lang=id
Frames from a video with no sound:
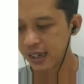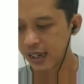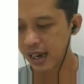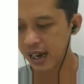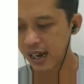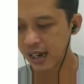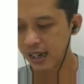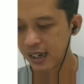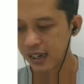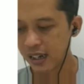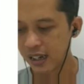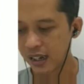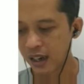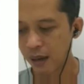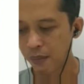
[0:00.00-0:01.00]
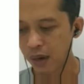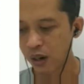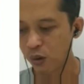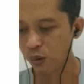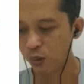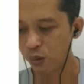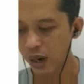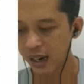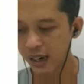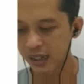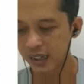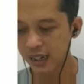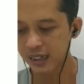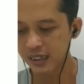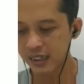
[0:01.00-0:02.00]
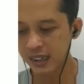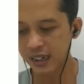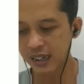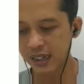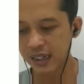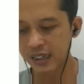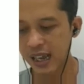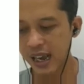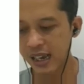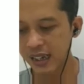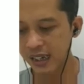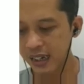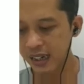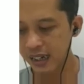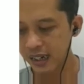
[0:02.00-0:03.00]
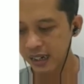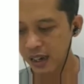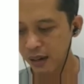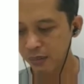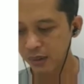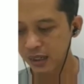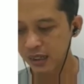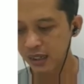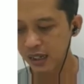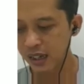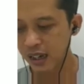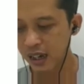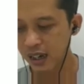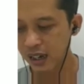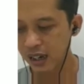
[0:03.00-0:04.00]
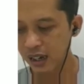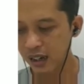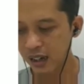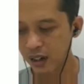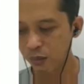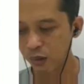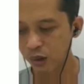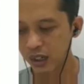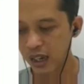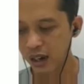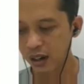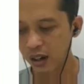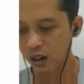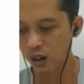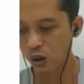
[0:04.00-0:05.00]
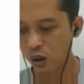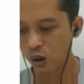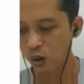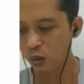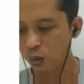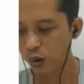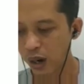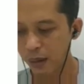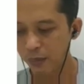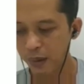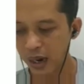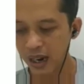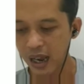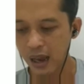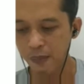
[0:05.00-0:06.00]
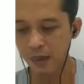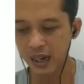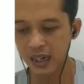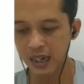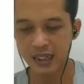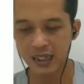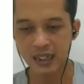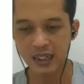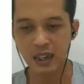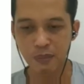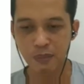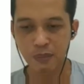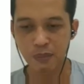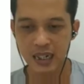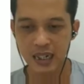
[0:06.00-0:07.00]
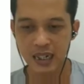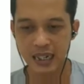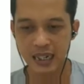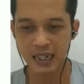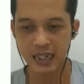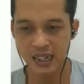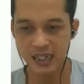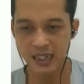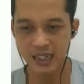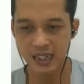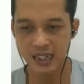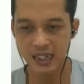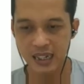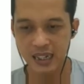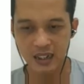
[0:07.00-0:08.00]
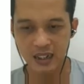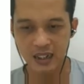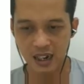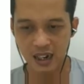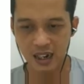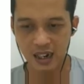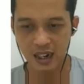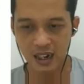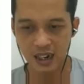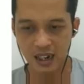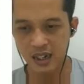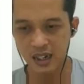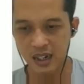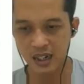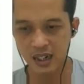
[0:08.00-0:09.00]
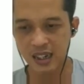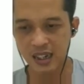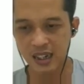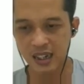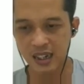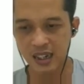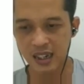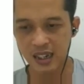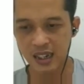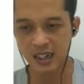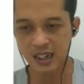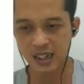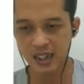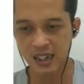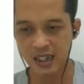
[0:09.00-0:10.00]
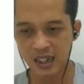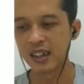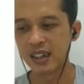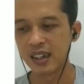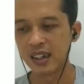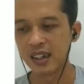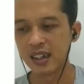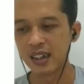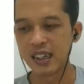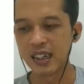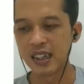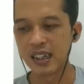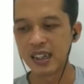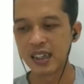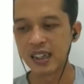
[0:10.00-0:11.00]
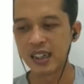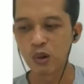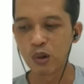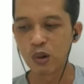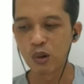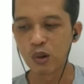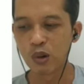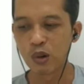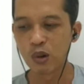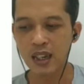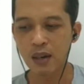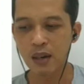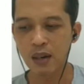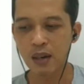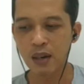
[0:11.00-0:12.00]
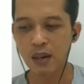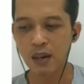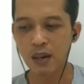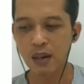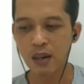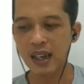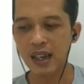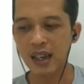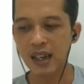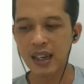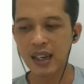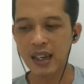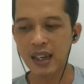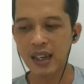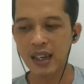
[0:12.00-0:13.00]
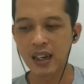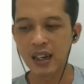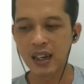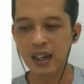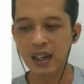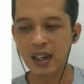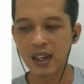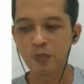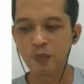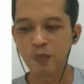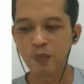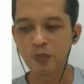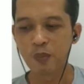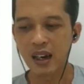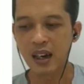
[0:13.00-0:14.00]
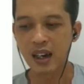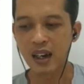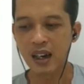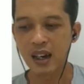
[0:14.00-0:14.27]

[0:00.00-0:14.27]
ya gambar hubungan antara sirkuit akhir yang ber, e, eh, kemudian hubungan perlengkapan listrik dan pengendalinya saklar dengan lampunya ya ya ini kemudian diagram garis tunggal adalah diagram e,